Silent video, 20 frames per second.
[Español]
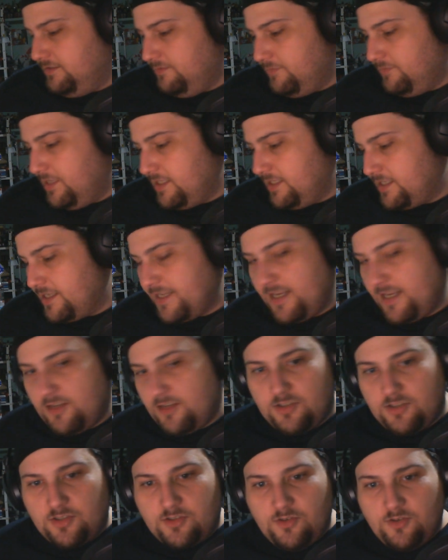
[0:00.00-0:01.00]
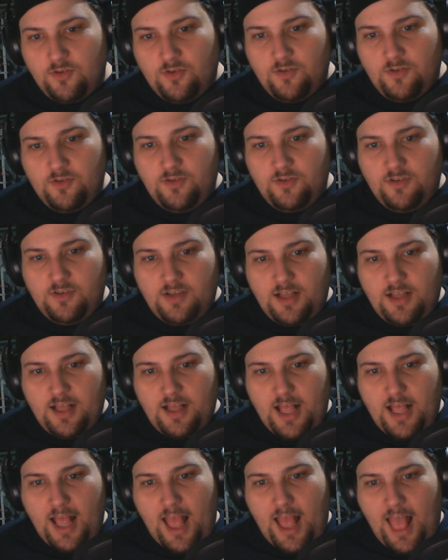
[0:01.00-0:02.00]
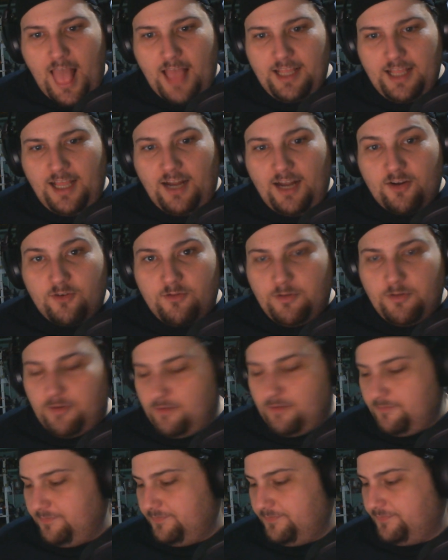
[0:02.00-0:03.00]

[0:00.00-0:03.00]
Voy a enseñaros algo nuevo.